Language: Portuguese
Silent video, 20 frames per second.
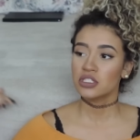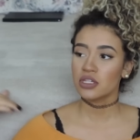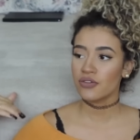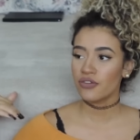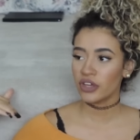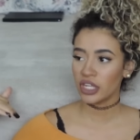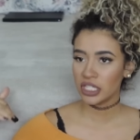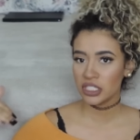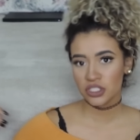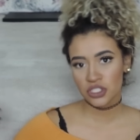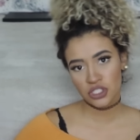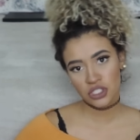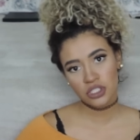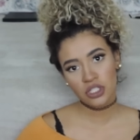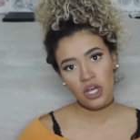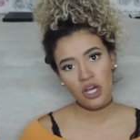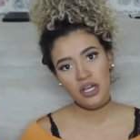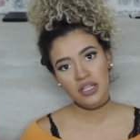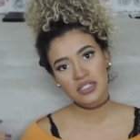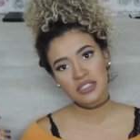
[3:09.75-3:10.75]
Diferente
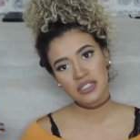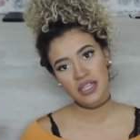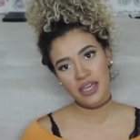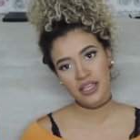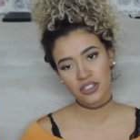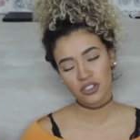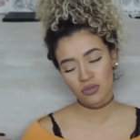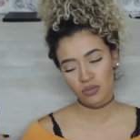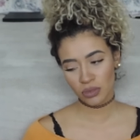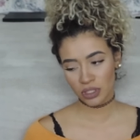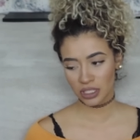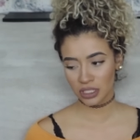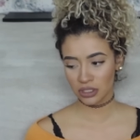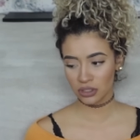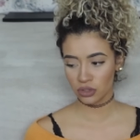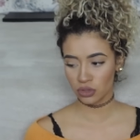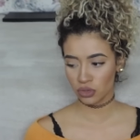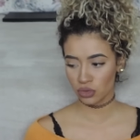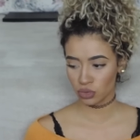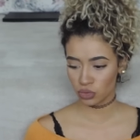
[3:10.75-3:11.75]
de nós, né? De
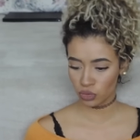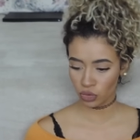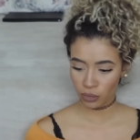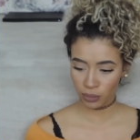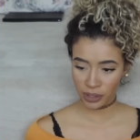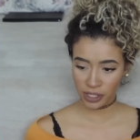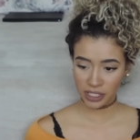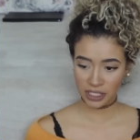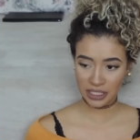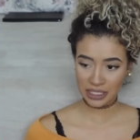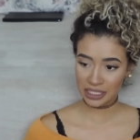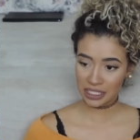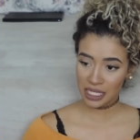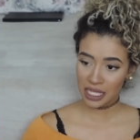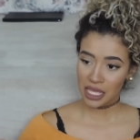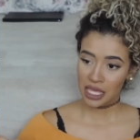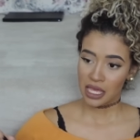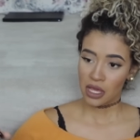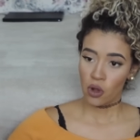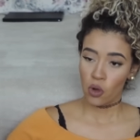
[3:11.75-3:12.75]
mim, youtuber,
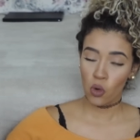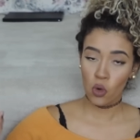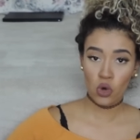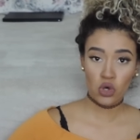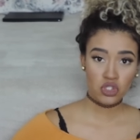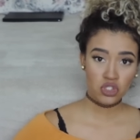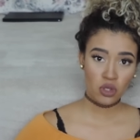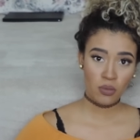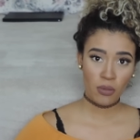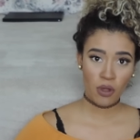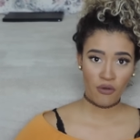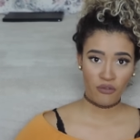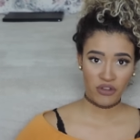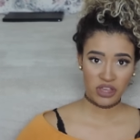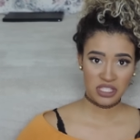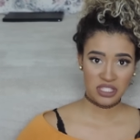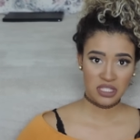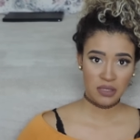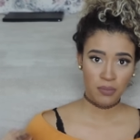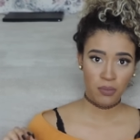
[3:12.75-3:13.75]
que uso o
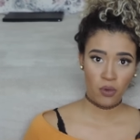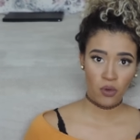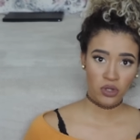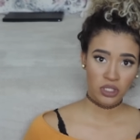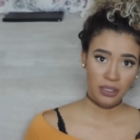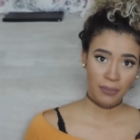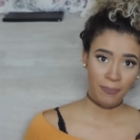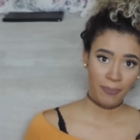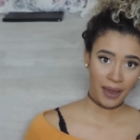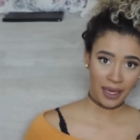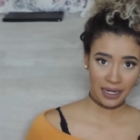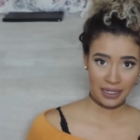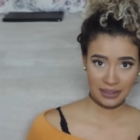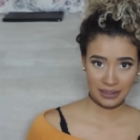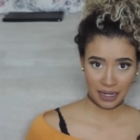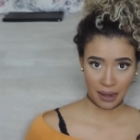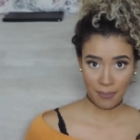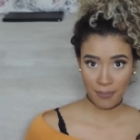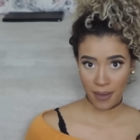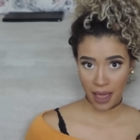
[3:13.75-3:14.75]
meu Facebook
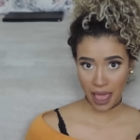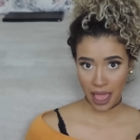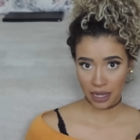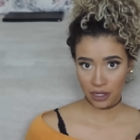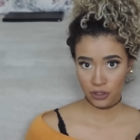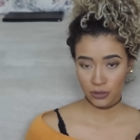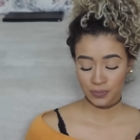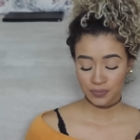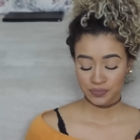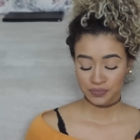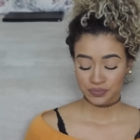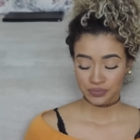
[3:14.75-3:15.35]
para trabalho.